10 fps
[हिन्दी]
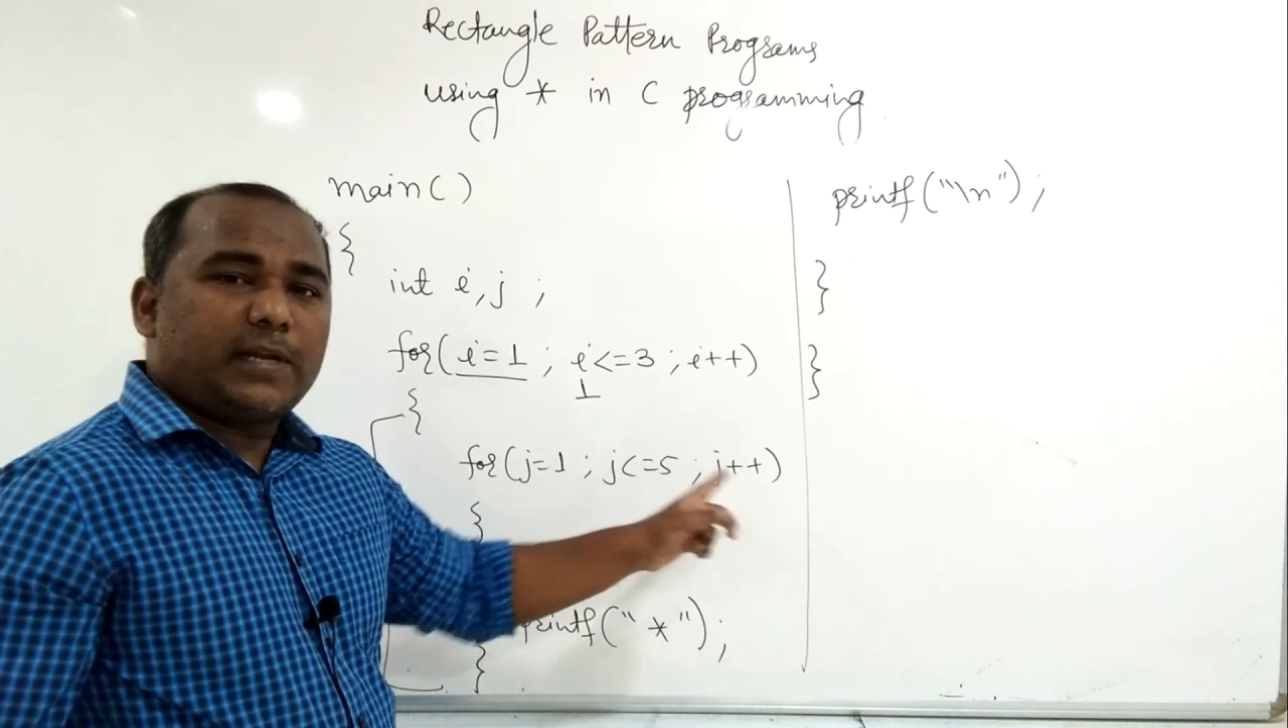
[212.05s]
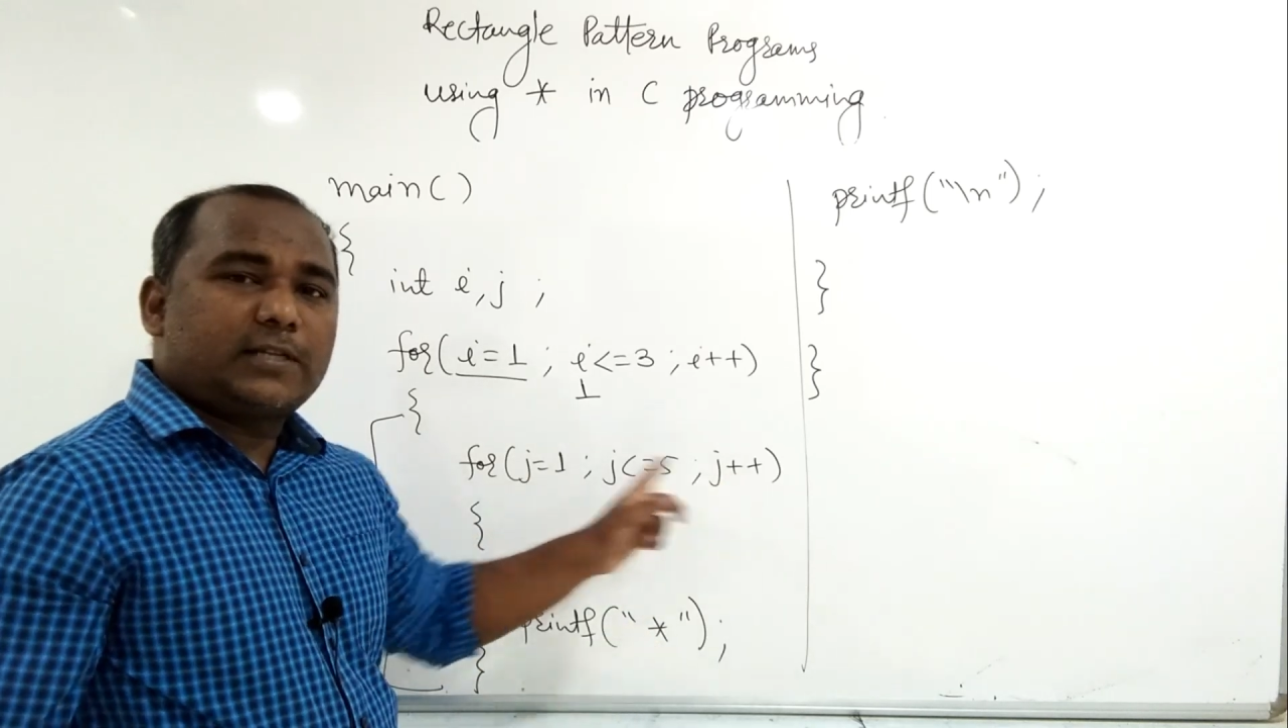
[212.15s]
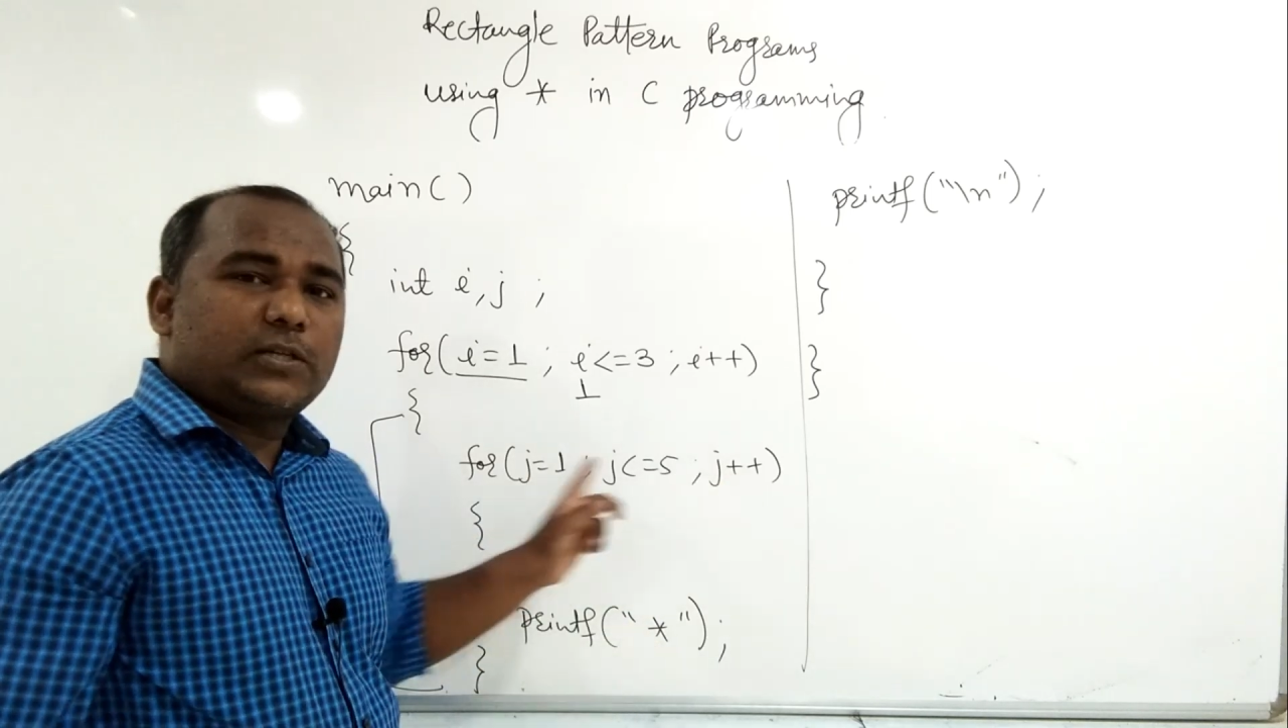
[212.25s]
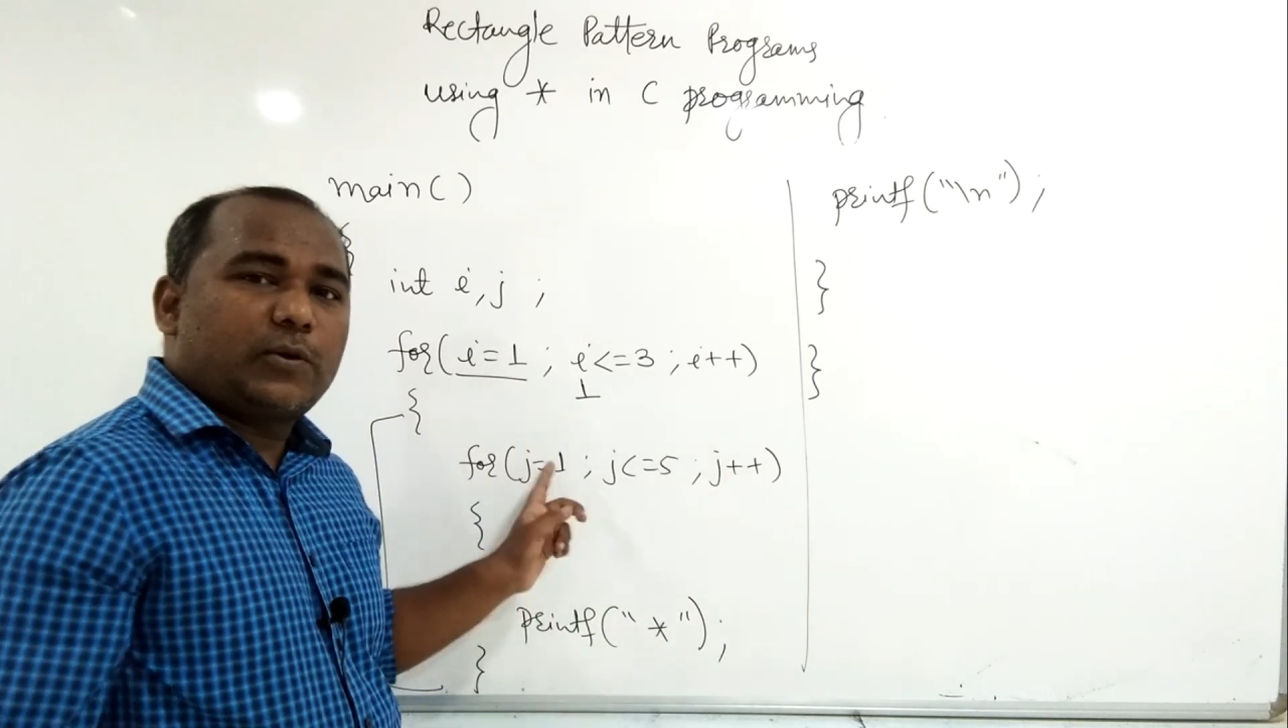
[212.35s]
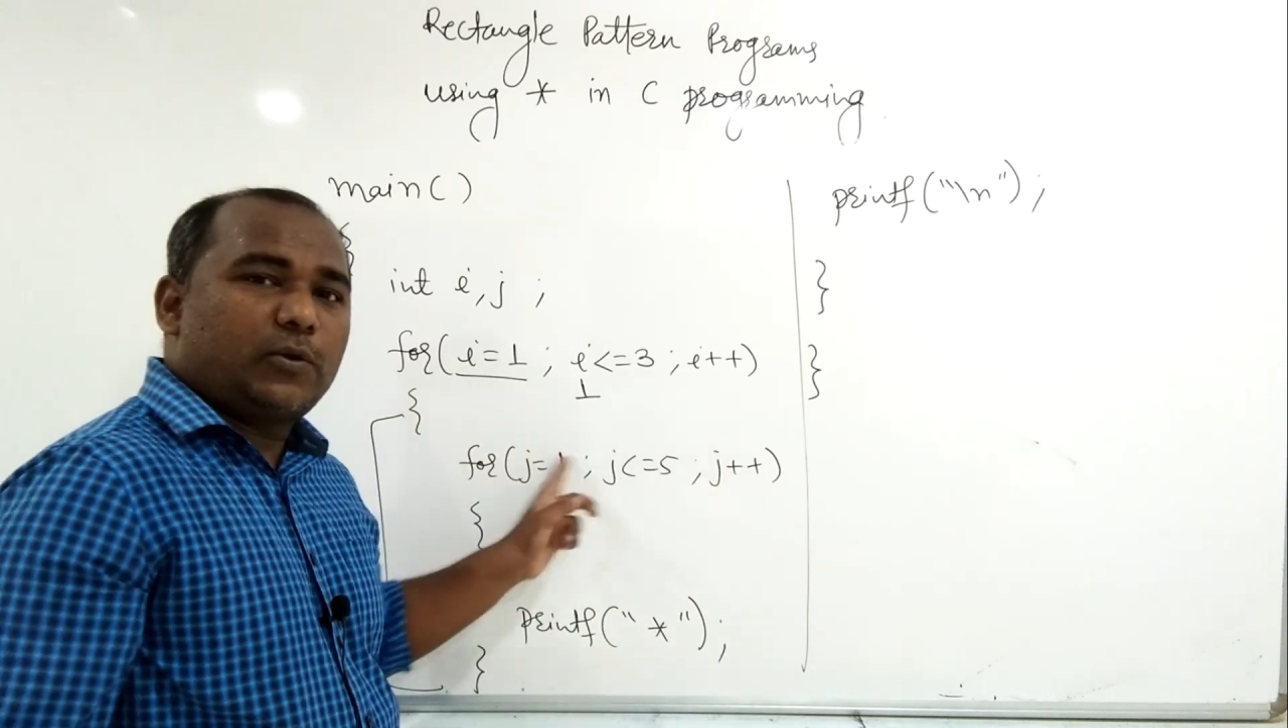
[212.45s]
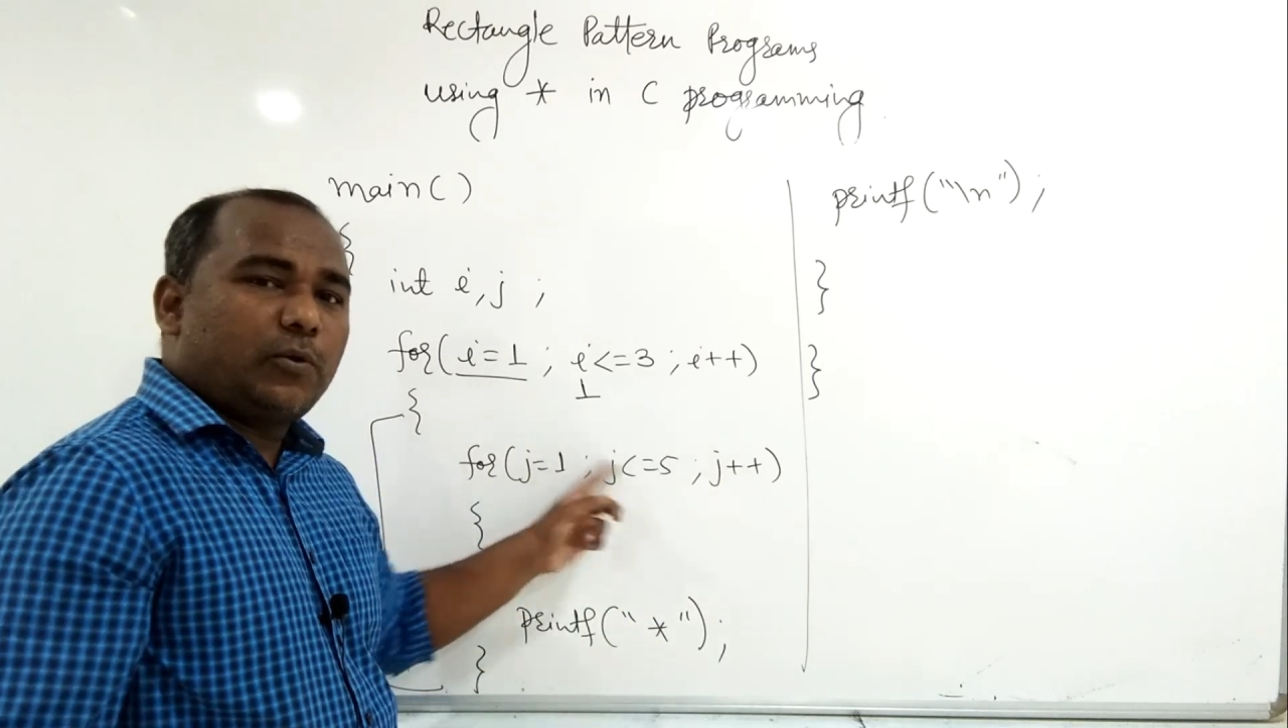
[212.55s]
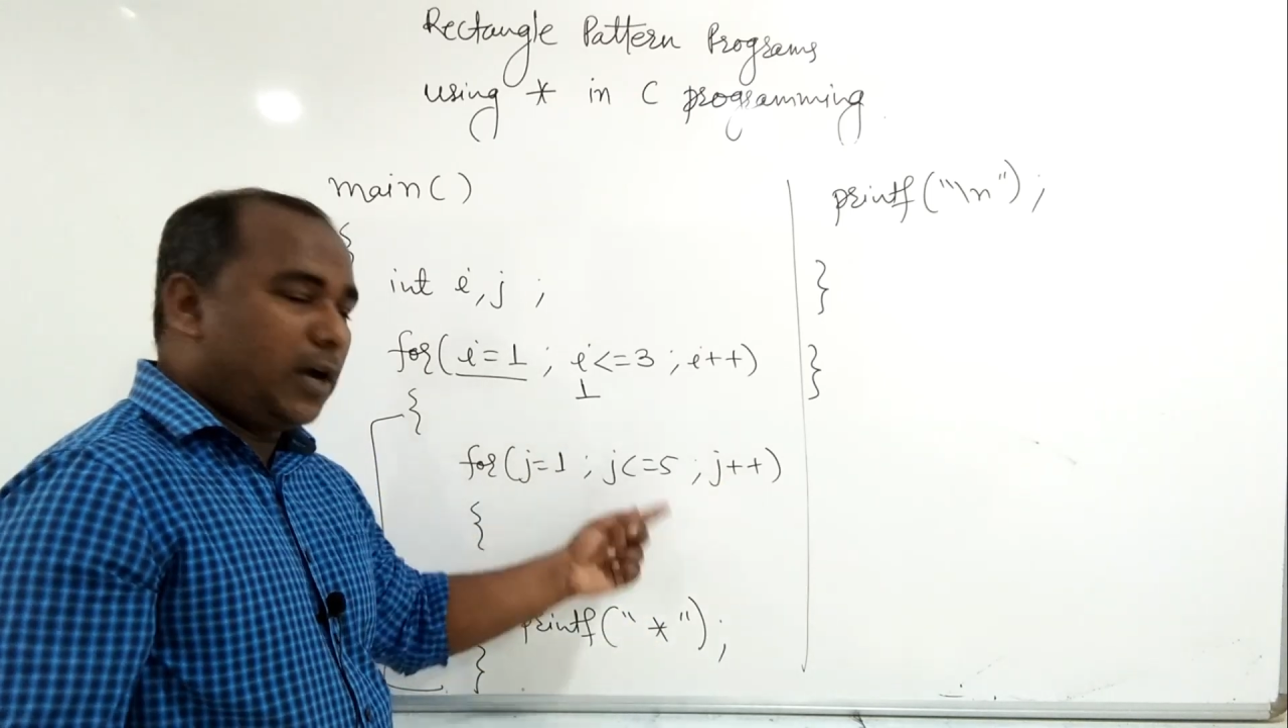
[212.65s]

बार एग्जीक्यूट